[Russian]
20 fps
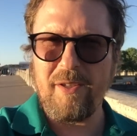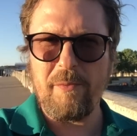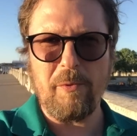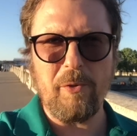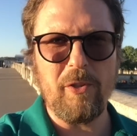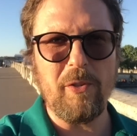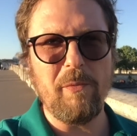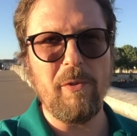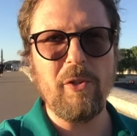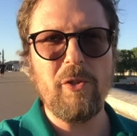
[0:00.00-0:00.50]

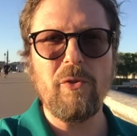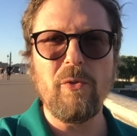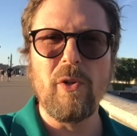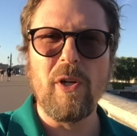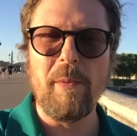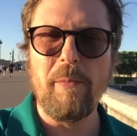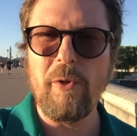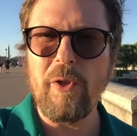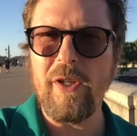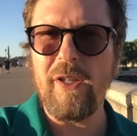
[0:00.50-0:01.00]
допустим, речную
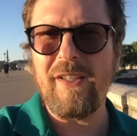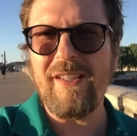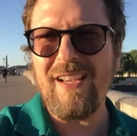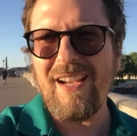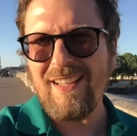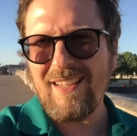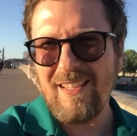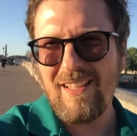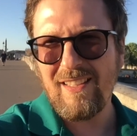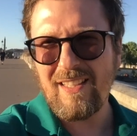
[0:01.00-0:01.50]
рыбу не
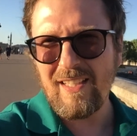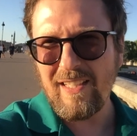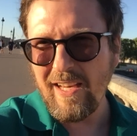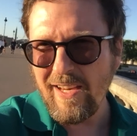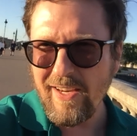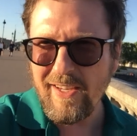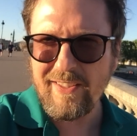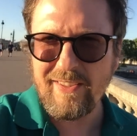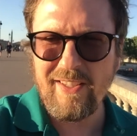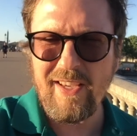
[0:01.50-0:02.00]
едят, это
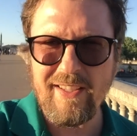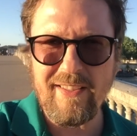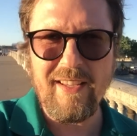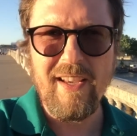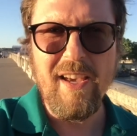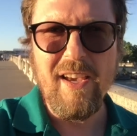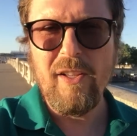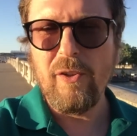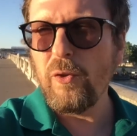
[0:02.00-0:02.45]
для них съесть,